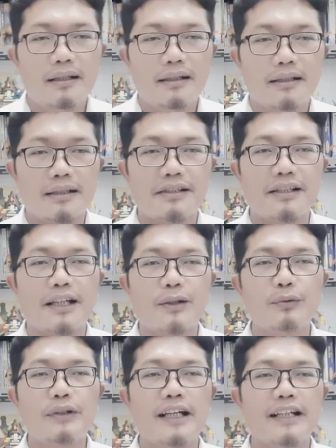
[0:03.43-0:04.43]
Kasih
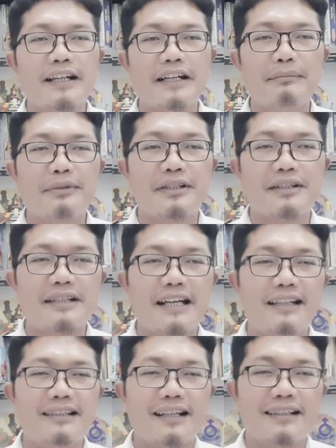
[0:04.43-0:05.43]
karunia dan damai
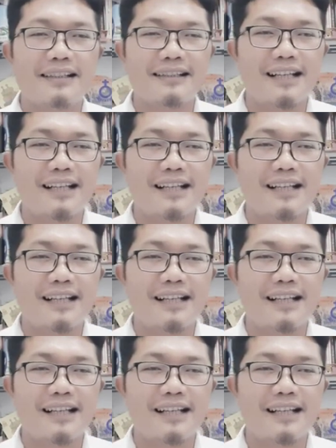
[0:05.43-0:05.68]
sejahtera yang